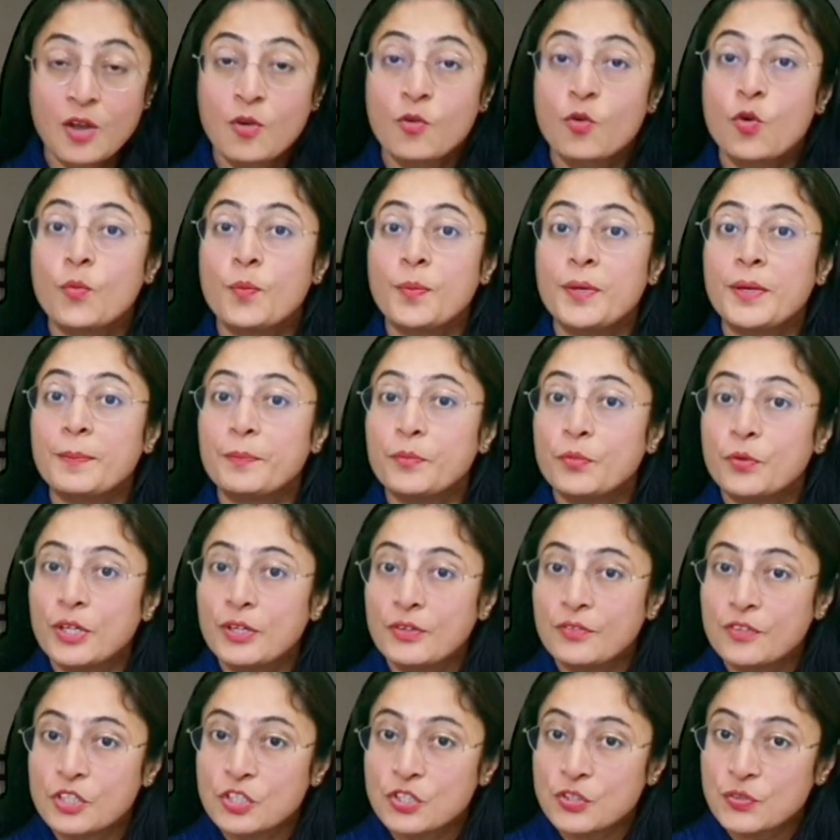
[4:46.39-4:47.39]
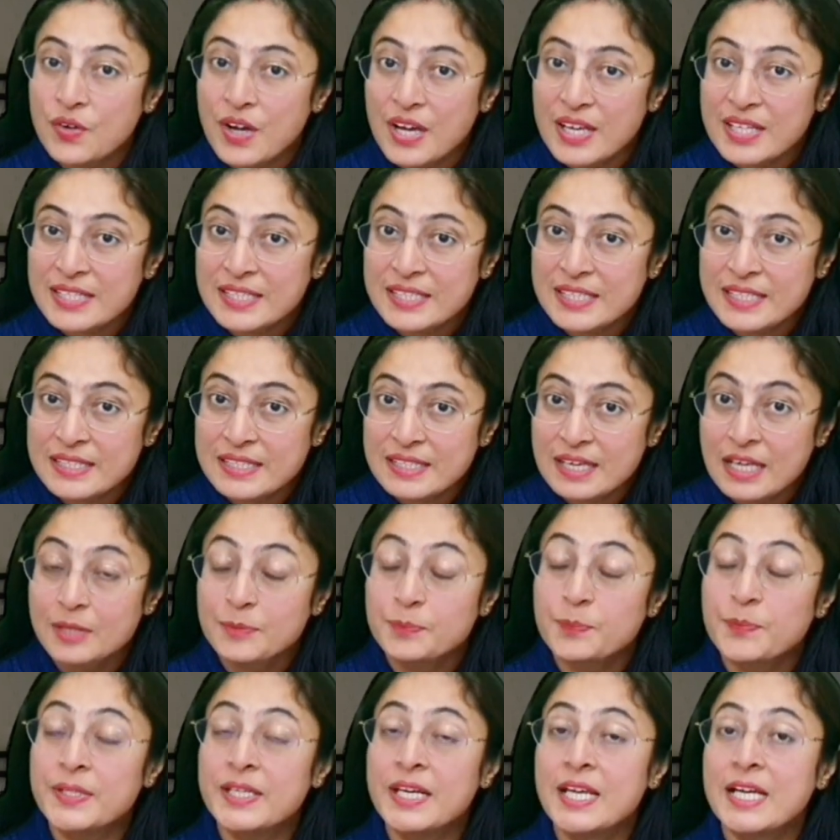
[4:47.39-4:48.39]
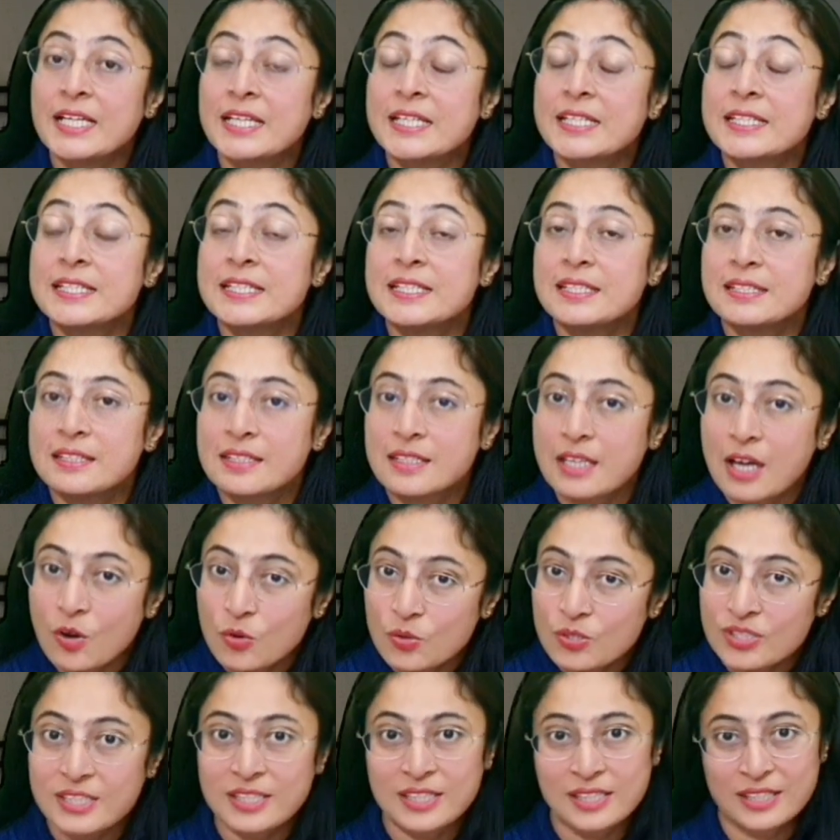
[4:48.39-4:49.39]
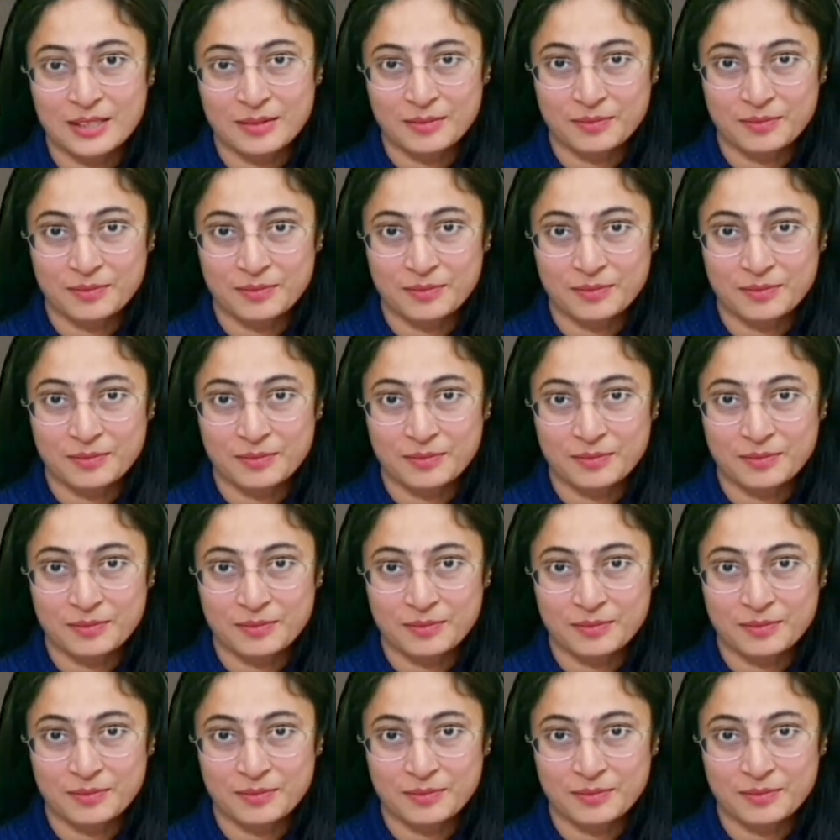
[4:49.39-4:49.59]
वो भी पूरे विश्वास के साथ बिना किसी डाउट के